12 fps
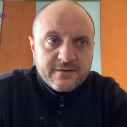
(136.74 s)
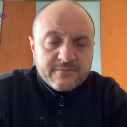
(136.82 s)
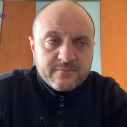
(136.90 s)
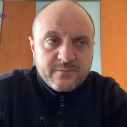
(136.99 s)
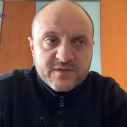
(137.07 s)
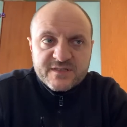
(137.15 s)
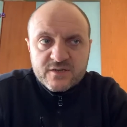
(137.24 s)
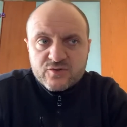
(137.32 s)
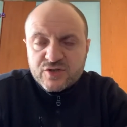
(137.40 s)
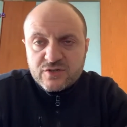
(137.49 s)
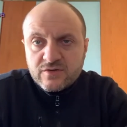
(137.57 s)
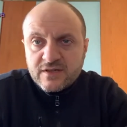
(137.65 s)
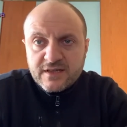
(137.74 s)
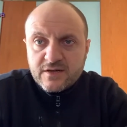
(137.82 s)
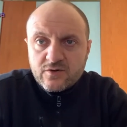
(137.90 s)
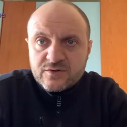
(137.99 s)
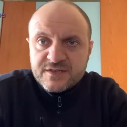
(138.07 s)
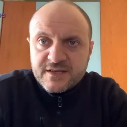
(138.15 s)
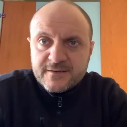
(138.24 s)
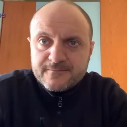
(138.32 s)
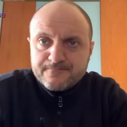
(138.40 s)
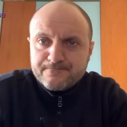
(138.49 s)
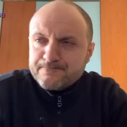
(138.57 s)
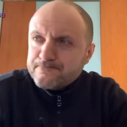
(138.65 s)
Eh. Poi stanno succedendo tante
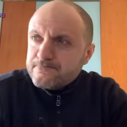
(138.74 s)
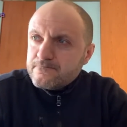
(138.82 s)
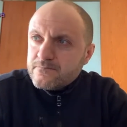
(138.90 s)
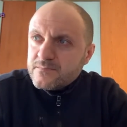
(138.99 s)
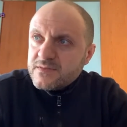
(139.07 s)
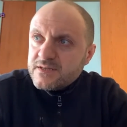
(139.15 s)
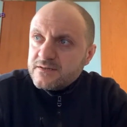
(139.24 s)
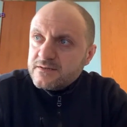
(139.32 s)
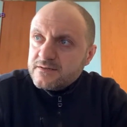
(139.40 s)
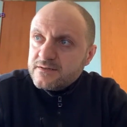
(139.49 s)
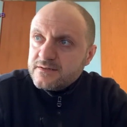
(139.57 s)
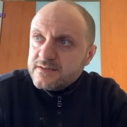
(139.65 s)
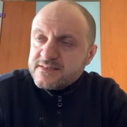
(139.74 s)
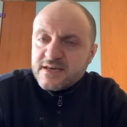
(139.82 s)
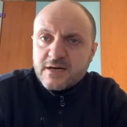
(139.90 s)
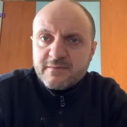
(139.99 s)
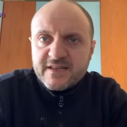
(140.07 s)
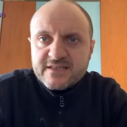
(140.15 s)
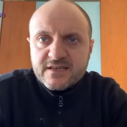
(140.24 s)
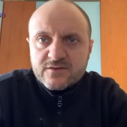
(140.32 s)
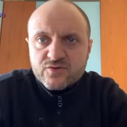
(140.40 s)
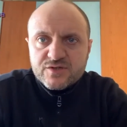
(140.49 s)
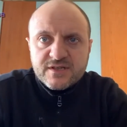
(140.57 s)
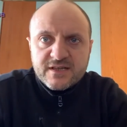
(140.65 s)
cose che stranamente stanno
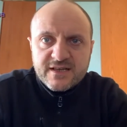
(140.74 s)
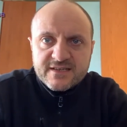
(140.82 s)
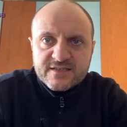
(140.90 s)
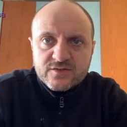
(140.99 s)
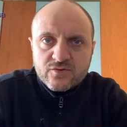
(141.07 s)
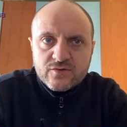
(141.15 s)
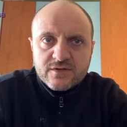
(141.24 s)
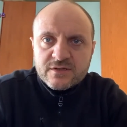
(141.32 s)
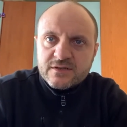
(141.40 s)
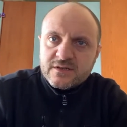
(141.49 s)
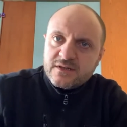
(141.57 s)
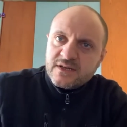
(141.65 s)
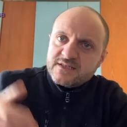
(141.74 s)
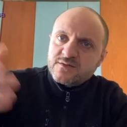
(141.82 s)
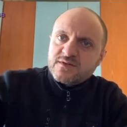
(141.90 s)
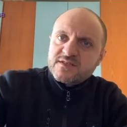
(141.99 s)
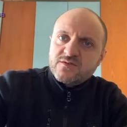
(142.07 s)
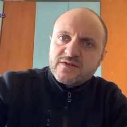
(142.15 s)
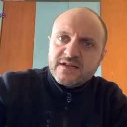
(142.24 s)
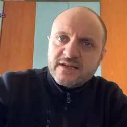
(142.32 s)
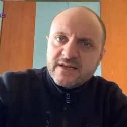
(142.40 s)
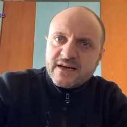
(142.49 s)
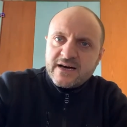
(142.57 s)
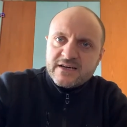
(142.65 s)
succedendo adesso, eh, la situazione
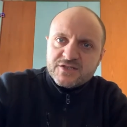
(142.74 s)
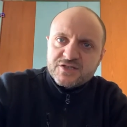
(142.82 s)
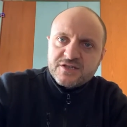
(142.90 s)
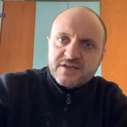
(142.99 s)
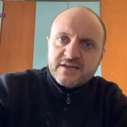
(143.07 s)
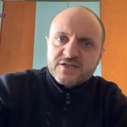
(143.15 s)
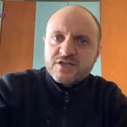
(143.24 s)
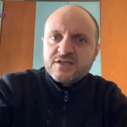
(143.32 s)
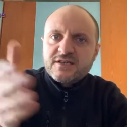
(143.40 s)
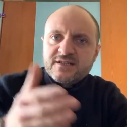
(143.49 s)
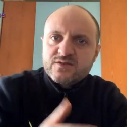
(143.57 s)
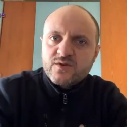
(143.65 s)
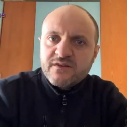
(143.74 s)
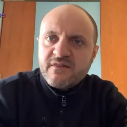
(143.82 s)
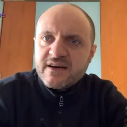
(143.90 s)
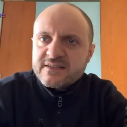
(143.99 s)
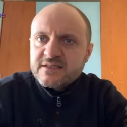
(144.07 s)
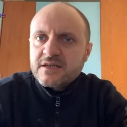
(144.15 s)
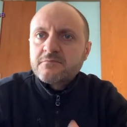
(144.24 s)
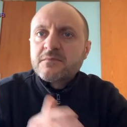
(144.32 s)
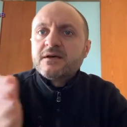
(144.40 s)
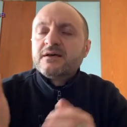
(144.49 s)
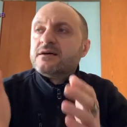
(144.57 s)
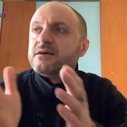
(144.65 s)
delle carceri, carcerati che sono evasi, che
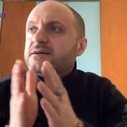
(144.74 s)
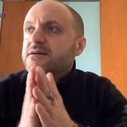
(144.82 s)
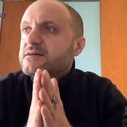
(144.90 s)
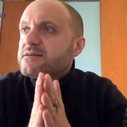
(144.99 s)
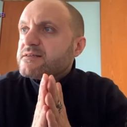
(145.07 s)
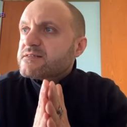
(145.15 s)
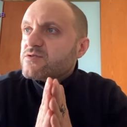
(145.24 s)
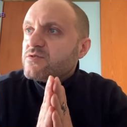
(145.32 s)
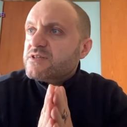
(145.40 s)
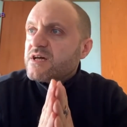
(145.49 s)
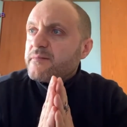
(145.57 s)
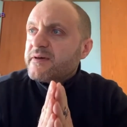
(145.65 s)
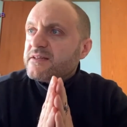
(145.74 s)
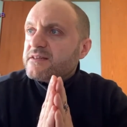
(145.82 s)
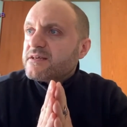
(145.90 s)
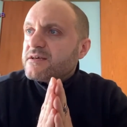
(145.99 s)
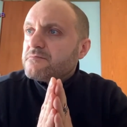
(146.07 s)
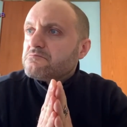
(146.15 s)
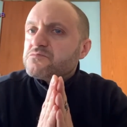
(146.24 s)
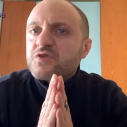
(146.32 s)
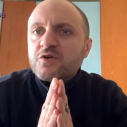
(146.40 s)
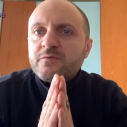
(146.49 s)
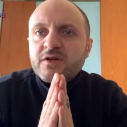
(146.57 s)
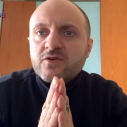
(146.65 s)
solitamente,
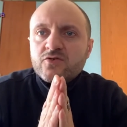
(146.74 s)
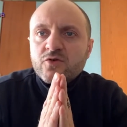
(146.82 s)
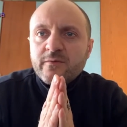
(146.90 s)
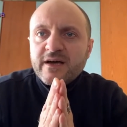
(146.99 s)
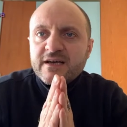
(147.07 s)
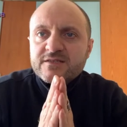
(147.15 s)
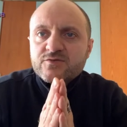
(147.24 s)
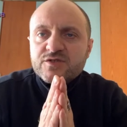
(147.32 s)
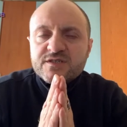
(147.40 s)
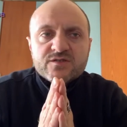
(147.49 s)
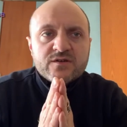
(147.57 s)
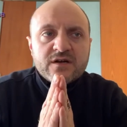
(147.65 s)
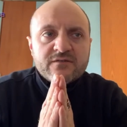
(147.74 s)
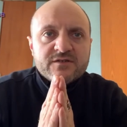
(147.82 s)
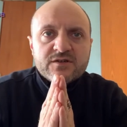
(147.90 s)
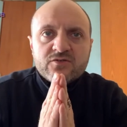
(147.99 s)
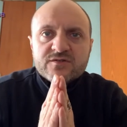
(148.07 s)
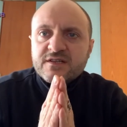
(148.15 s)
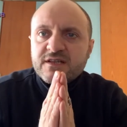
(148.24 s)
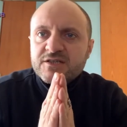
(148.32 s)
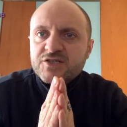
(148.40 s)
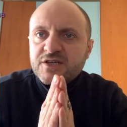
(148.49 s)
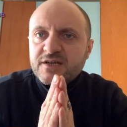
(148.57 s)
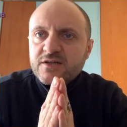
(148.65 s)
cioè non mi ricordo mai che successe una cosa del
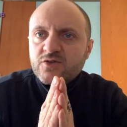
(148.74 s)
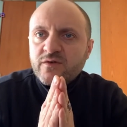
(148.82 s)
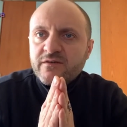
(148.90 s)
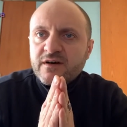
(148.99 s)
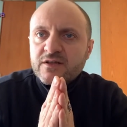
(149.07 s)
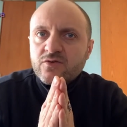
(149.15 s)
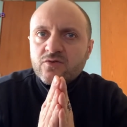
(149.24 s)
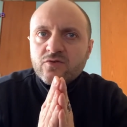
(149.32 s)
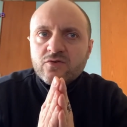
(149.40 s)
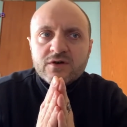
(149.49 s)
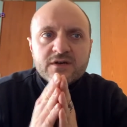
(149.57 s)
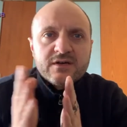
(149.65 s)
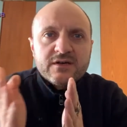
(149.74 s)
genere dove vadano